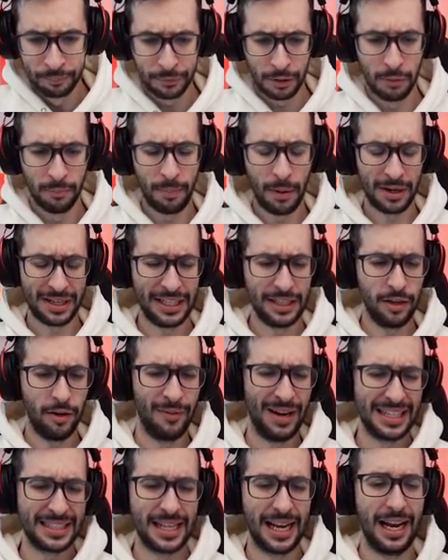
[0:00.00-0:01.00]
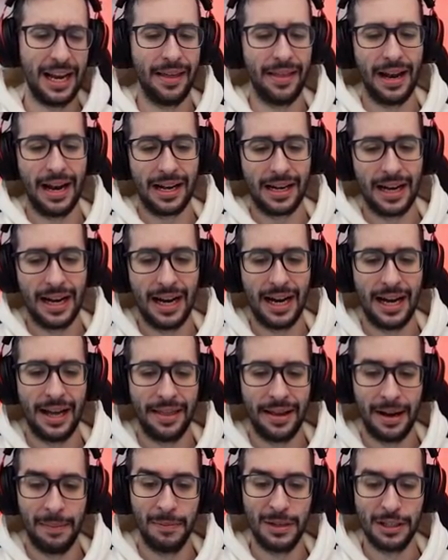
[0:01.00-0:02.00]
un poquito más de, de la caja
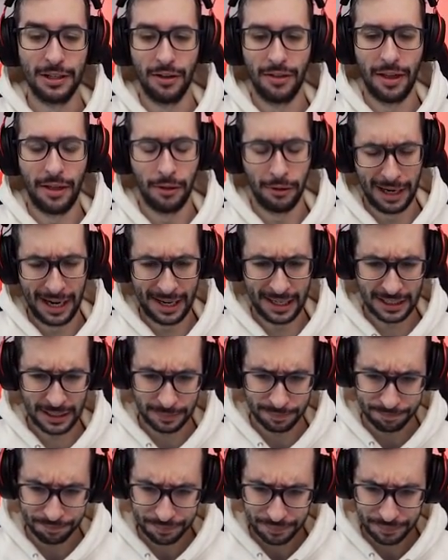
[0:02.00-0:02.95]
del millón de dólares